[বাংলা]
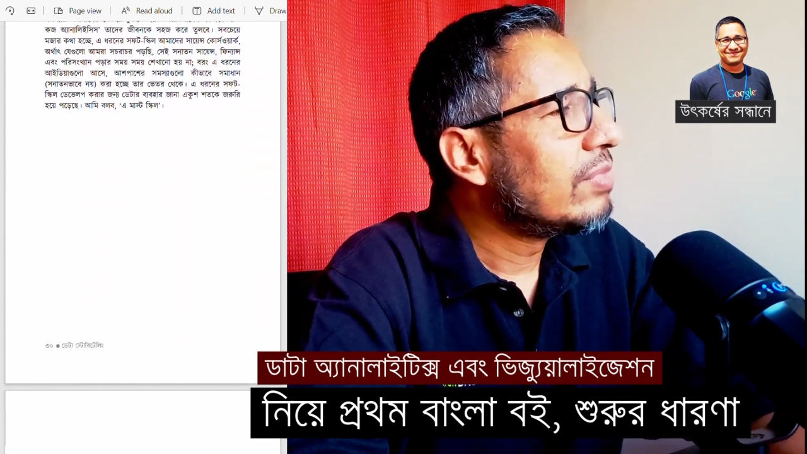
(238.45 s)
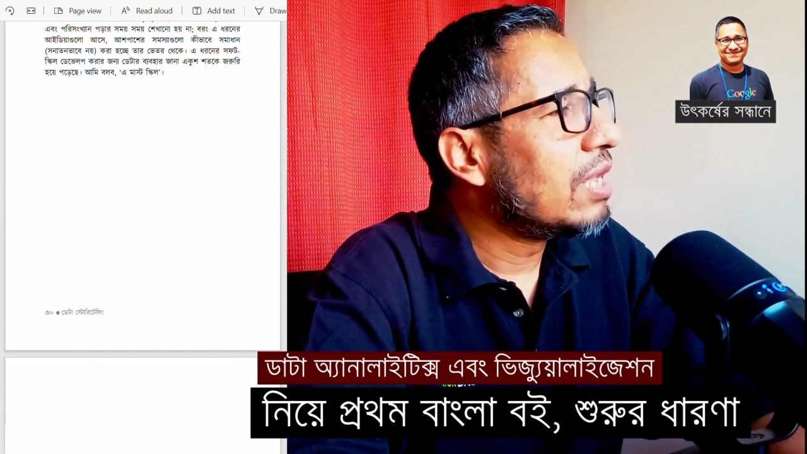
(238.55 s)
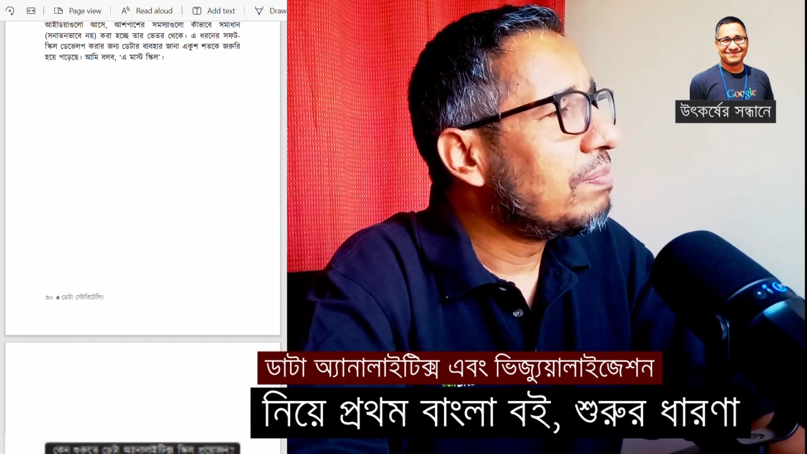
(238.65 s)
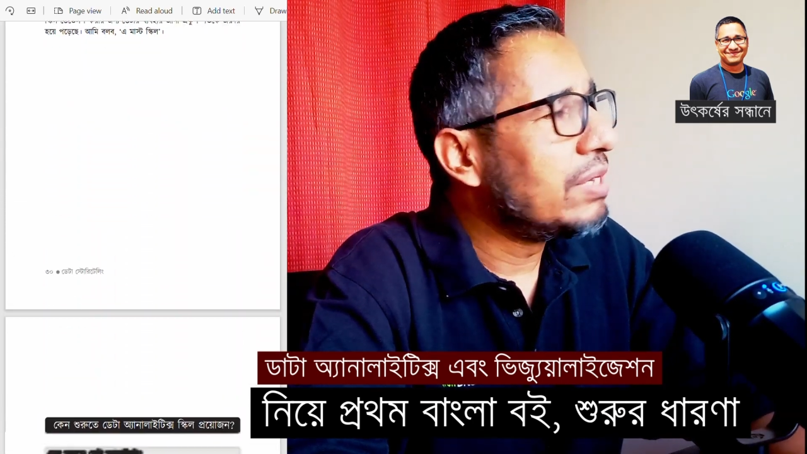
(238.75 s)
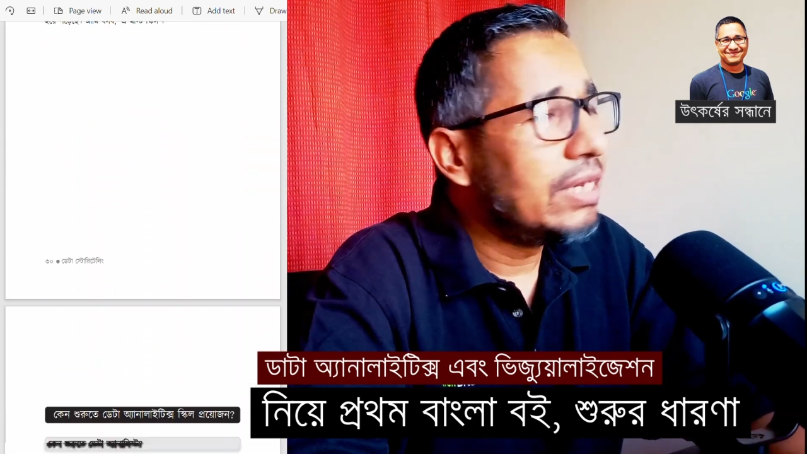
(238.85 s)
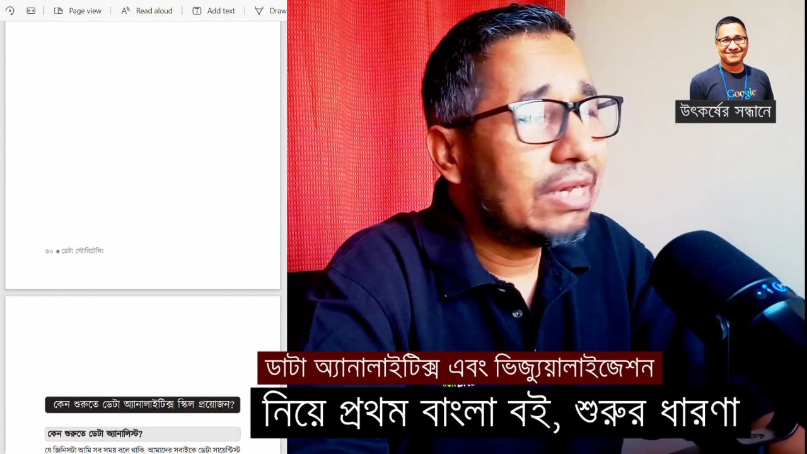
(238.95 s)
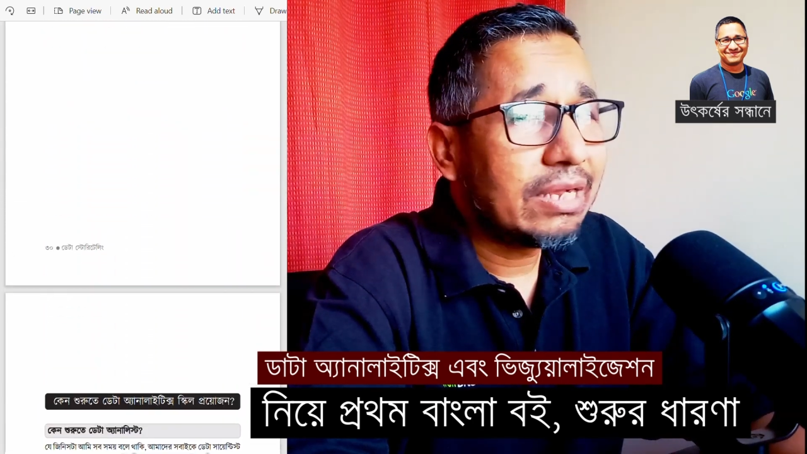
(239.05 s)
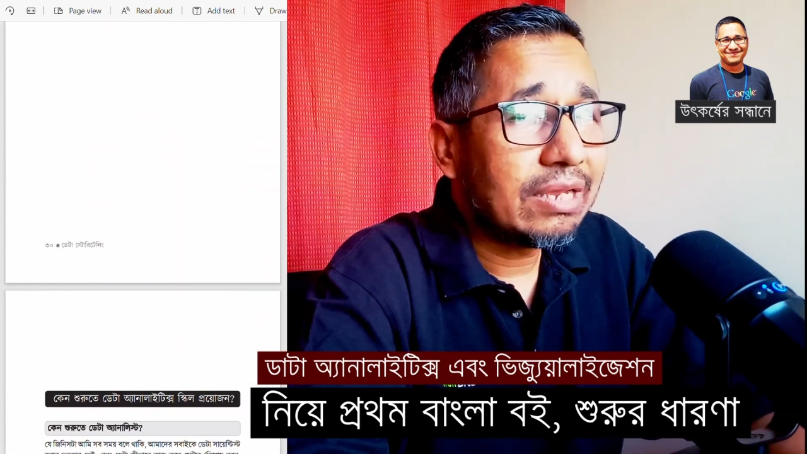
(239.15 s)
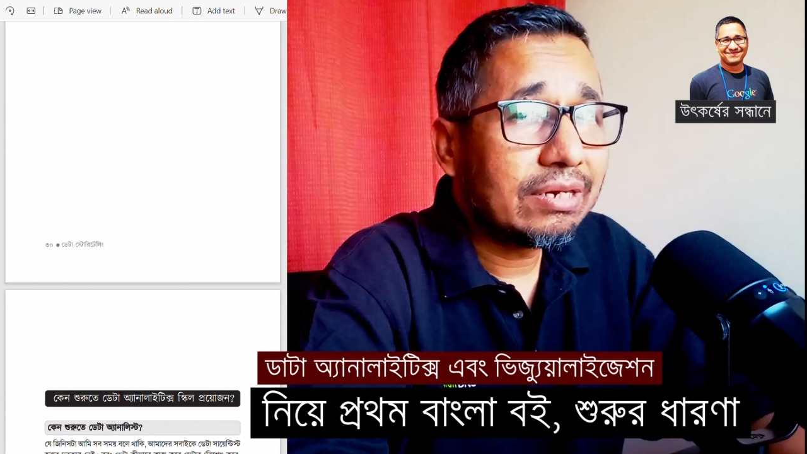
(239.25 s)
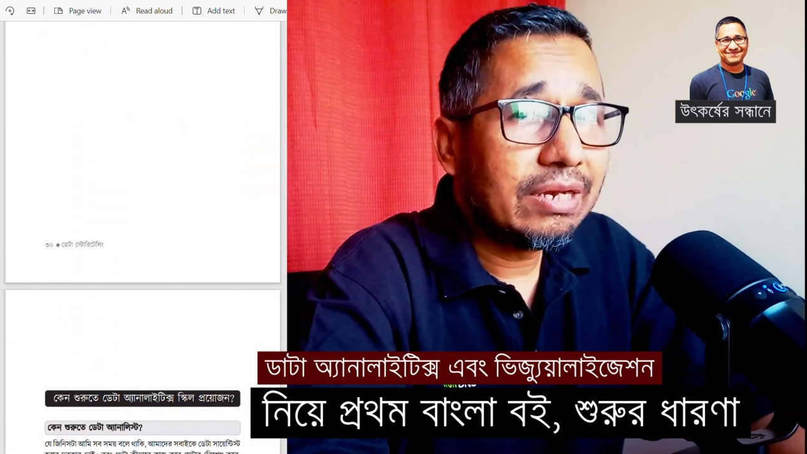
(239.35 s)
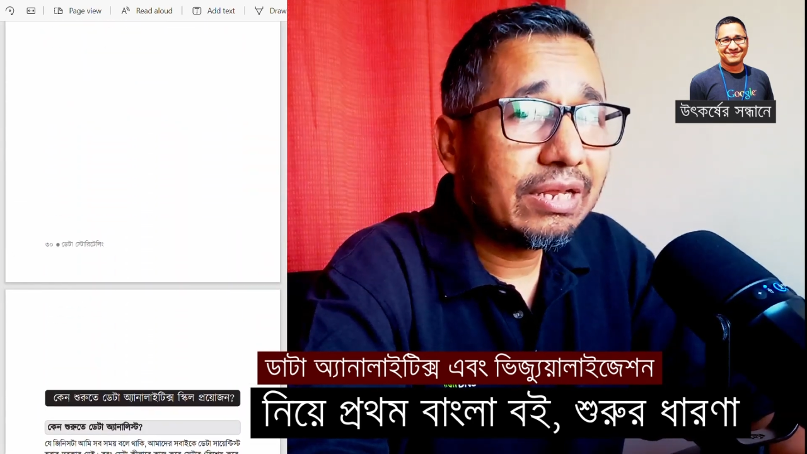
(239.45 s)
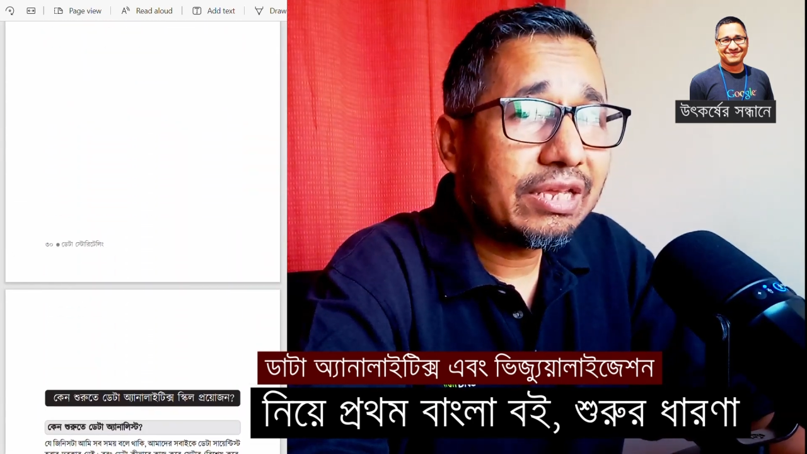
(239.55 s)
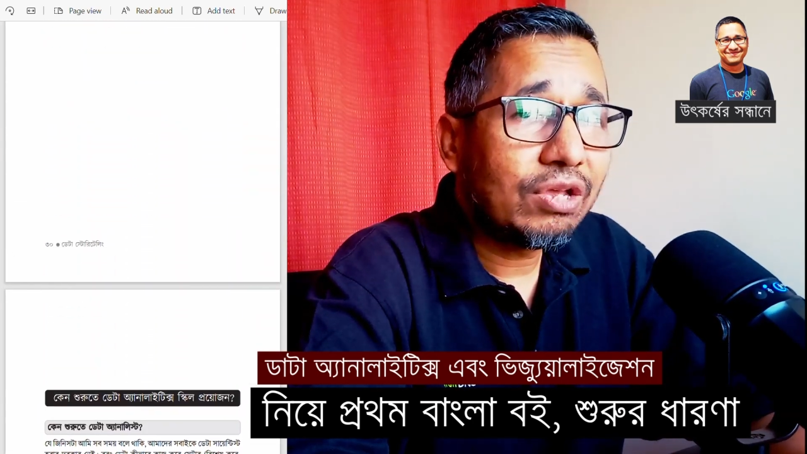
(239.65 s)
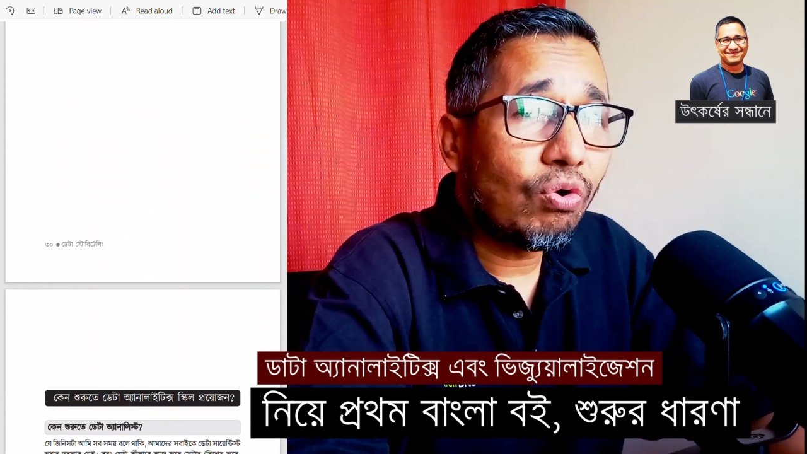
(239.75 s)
তারপরে ডেটা ডেটাকে